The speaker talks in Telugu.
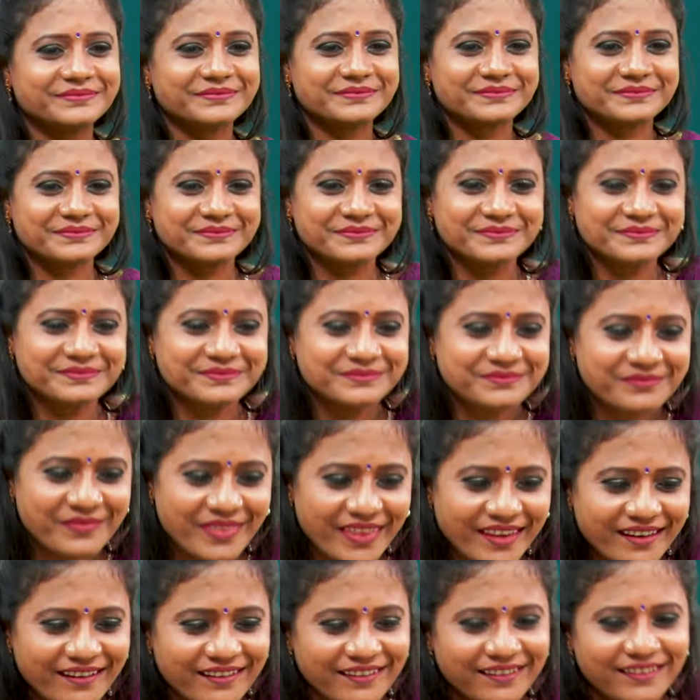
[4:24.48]
అప్పుడు
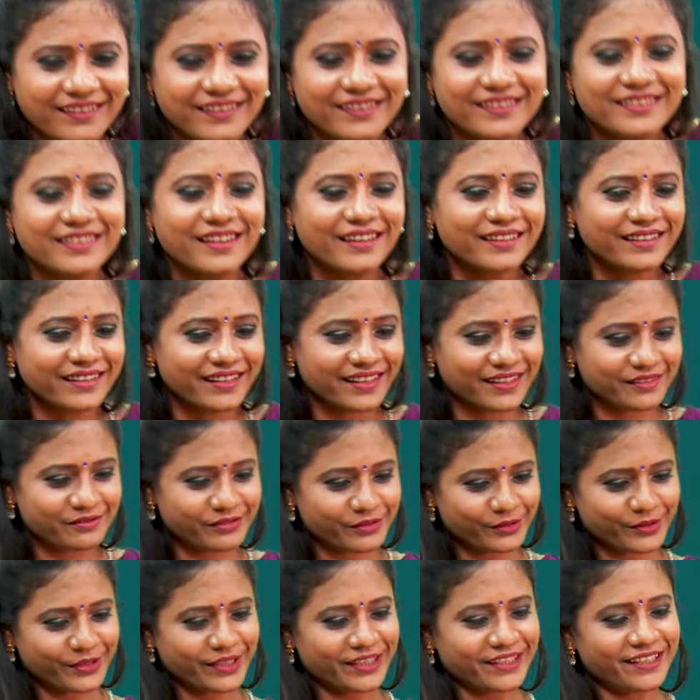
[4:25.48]
థర్టీన్
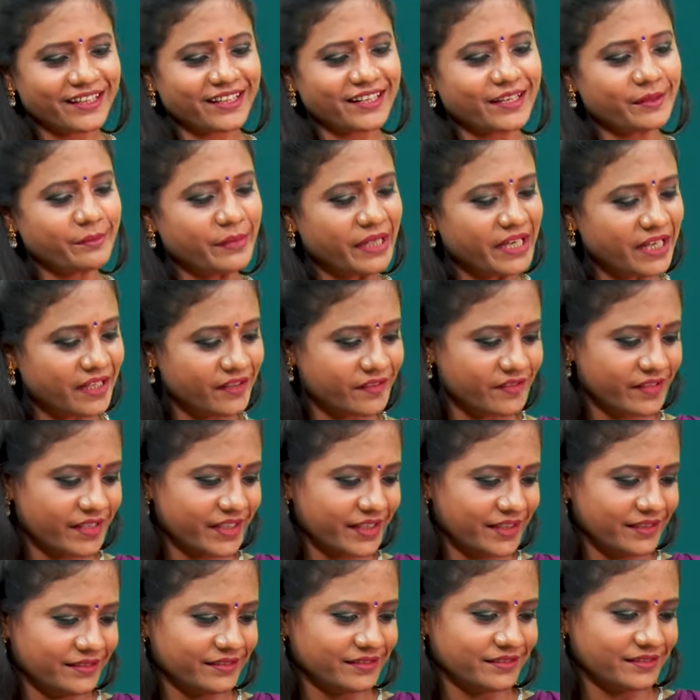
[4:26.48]
ఫోర్టీన్ అరే భలే
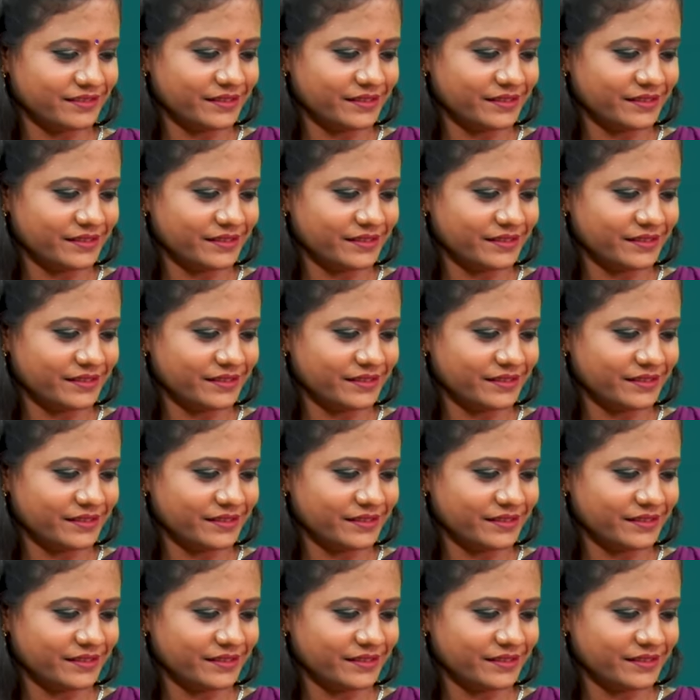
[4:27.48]
ఉన్నాడు